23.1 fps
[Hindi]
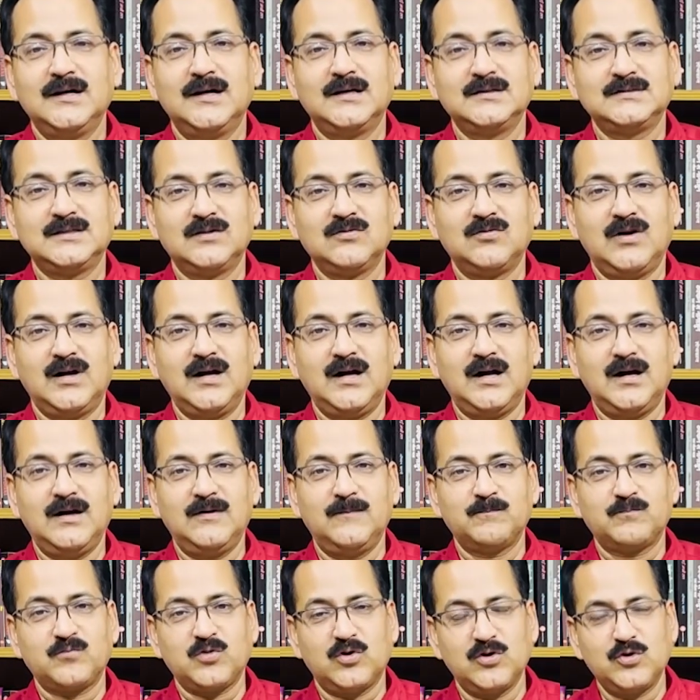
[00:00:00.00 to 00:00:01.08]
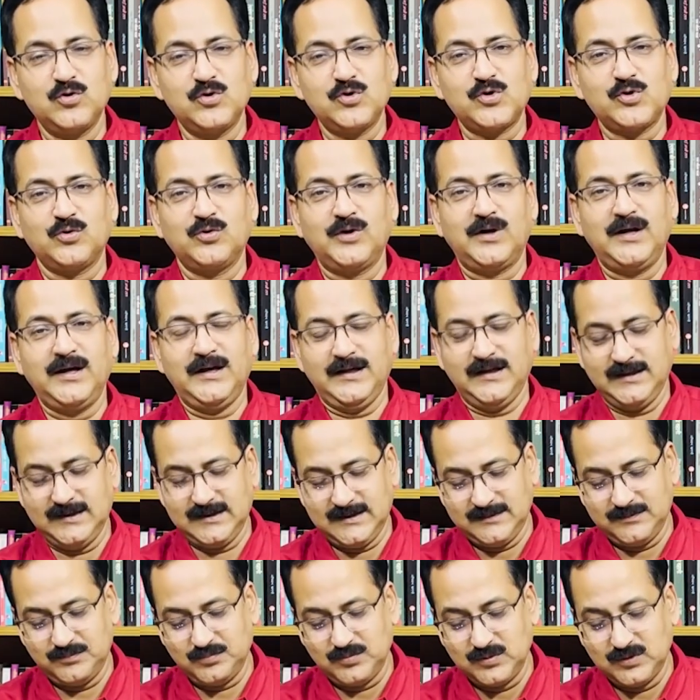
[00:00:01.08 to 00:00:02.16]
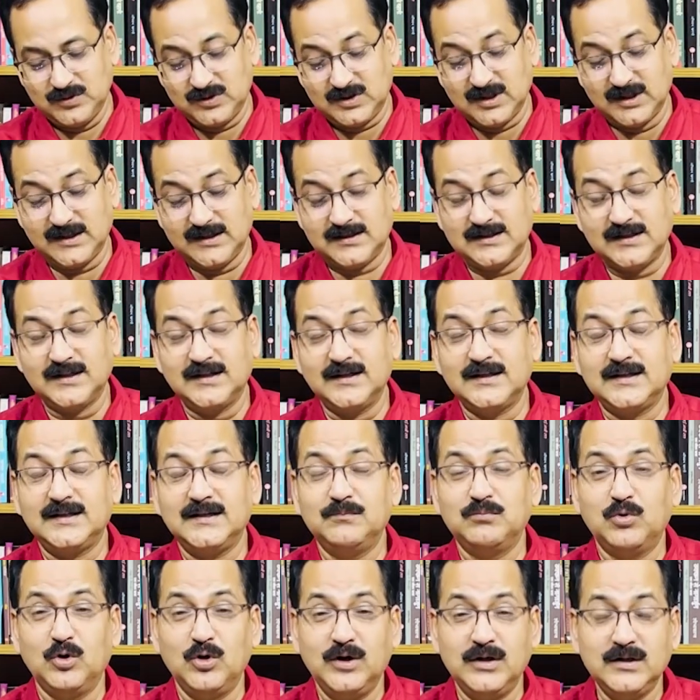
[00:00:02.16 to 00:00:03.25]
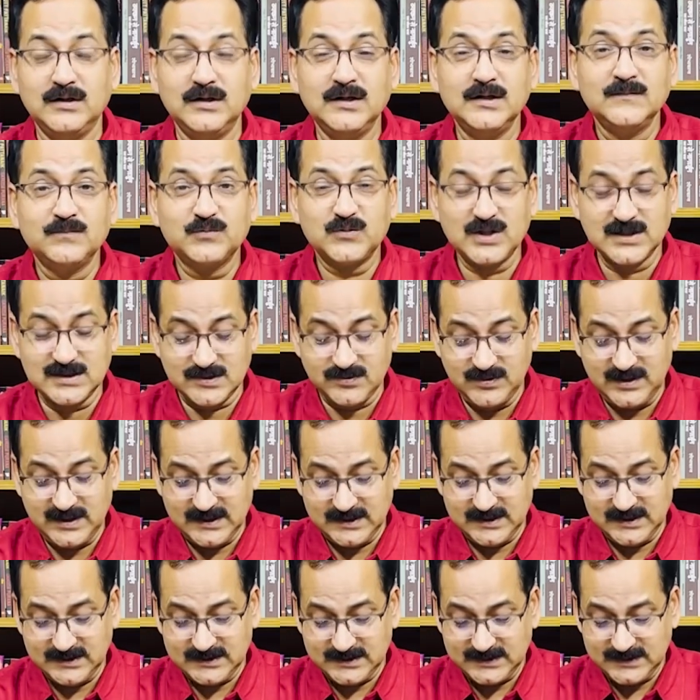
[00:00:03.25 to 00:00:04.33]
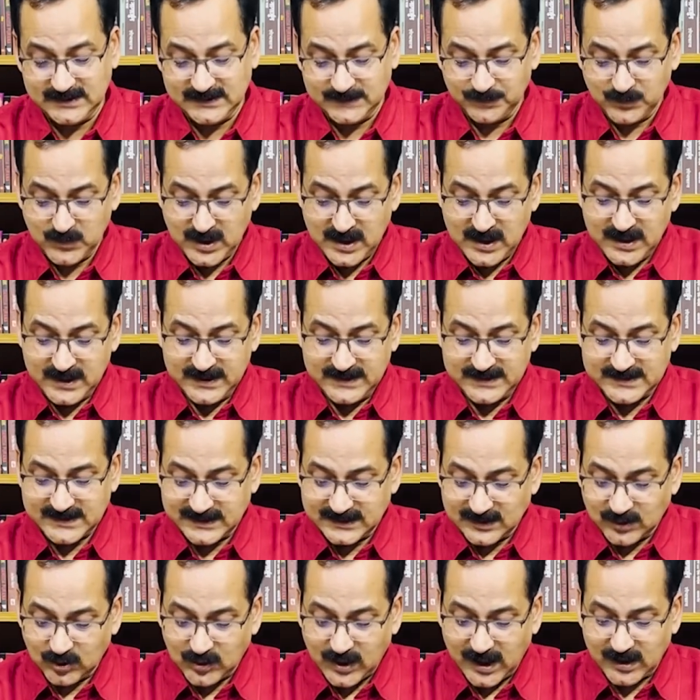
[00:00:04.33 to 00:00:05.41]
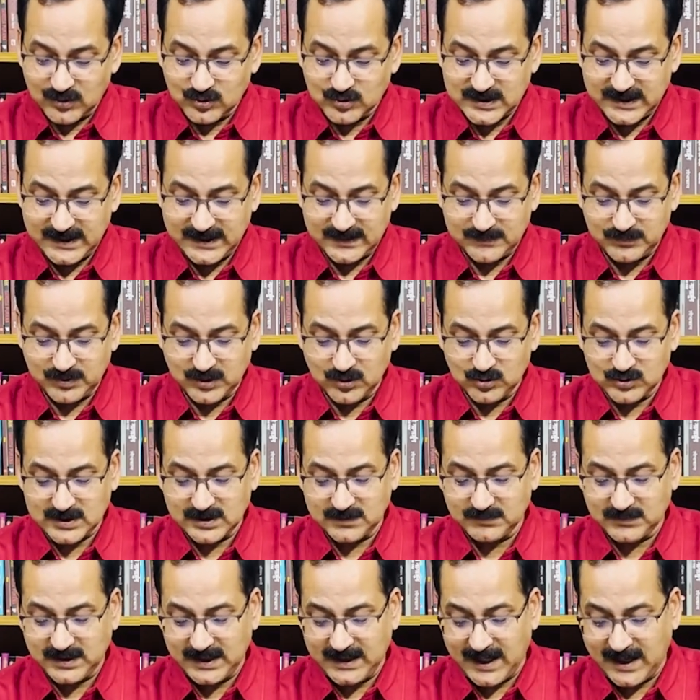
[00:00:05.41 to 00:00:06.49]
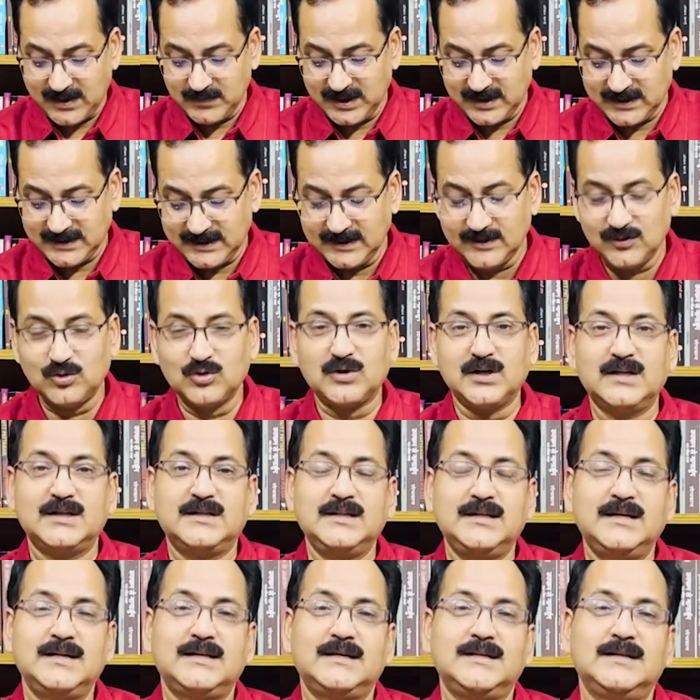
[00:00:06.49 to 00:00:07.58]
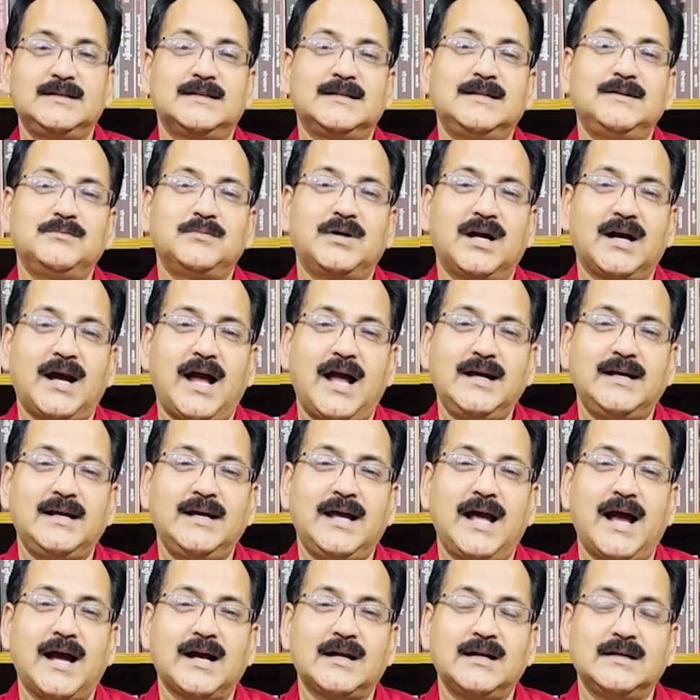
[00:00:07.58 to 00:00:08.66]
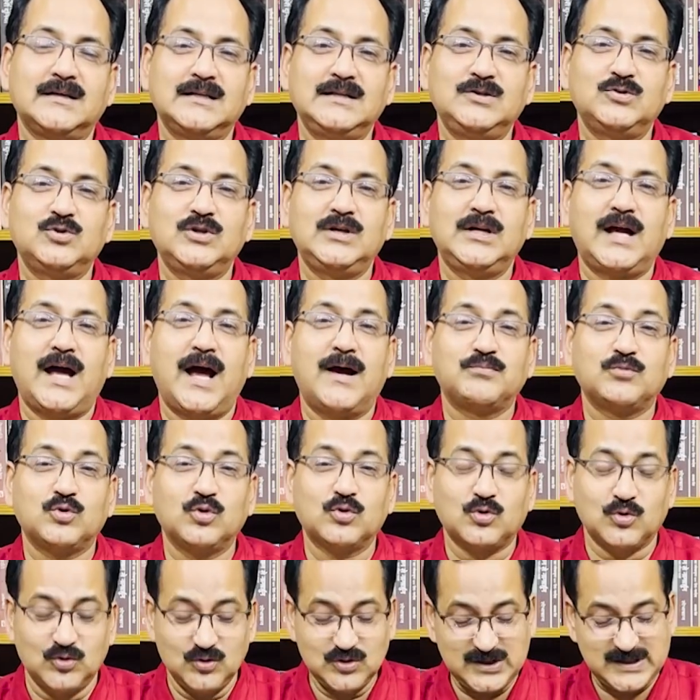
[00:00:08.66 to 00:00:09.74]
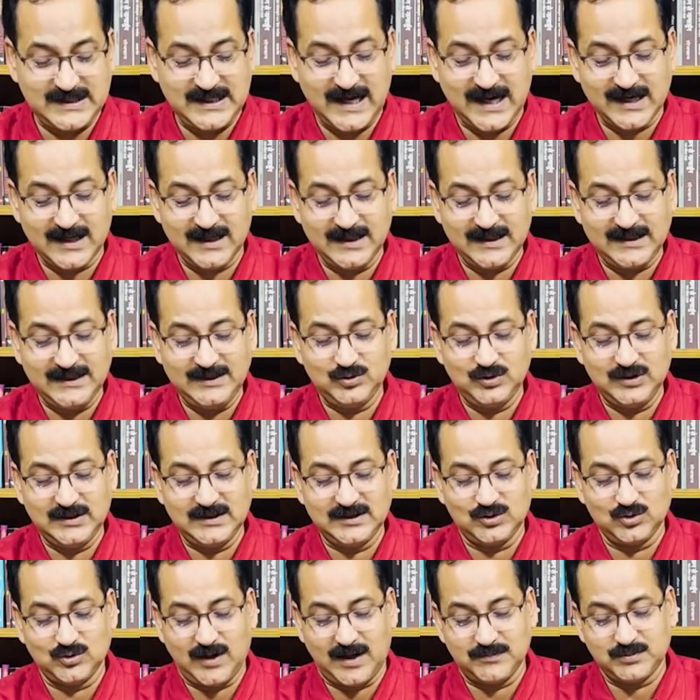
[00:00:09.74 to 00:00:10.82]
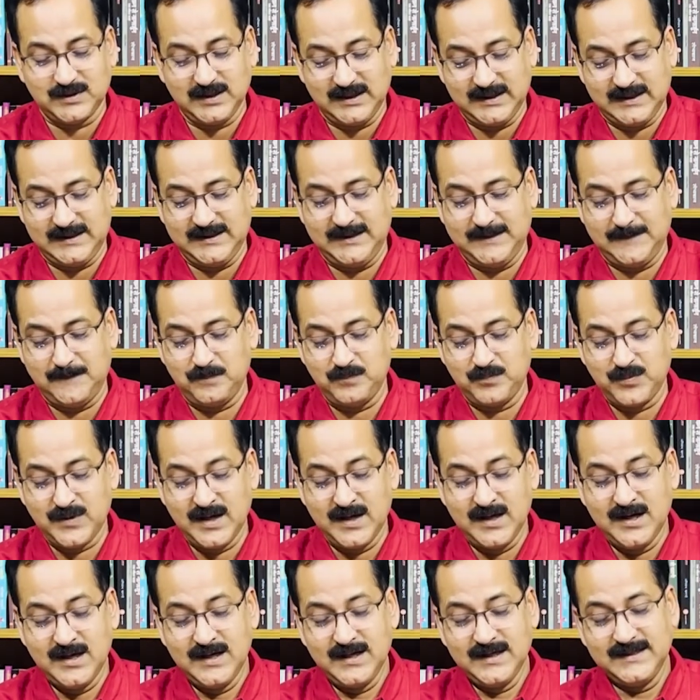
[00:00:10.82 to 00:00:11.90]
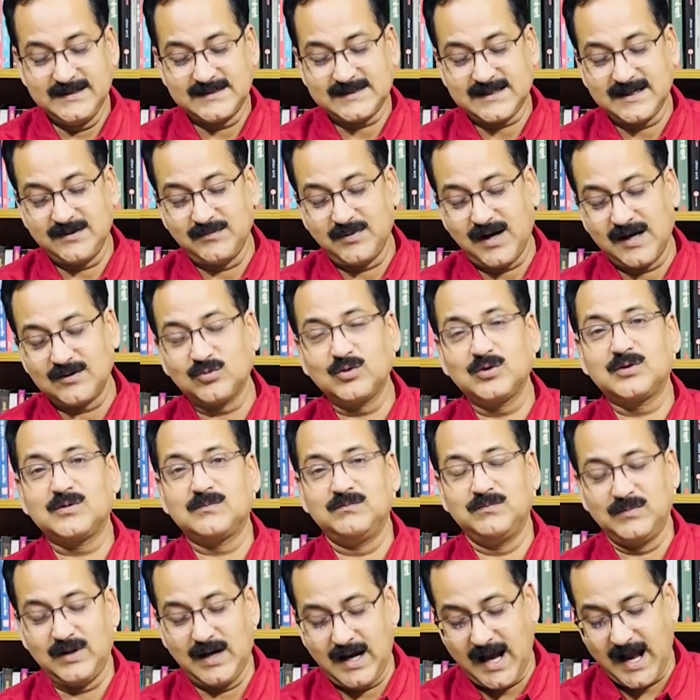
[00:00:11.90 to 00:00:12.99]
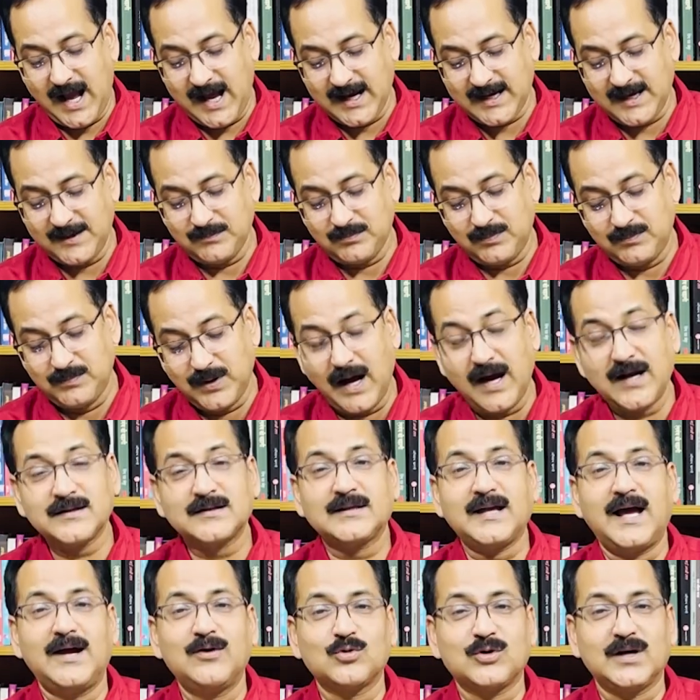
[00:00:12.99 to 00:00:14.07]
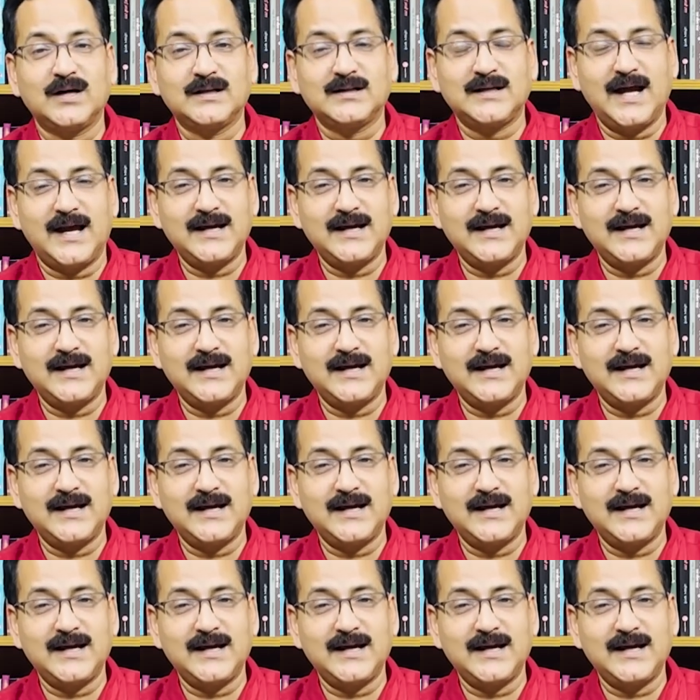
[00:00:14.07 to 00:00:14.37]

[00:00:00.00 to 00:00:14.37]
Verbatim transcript: जलवा फरोश हो रहे हैं तरह तरह की बोल्ड तस्वीरें दिखती हैं इसी दौरान उसे एक पड़ोसन महिला मिलती है वो कहती है कि इतनी महंगाई की आग लगी हुई है आपको कौन सी आग लगी हुई है जो आप कह रहे हैं इसके बाद वो आगे भागता है वो कहता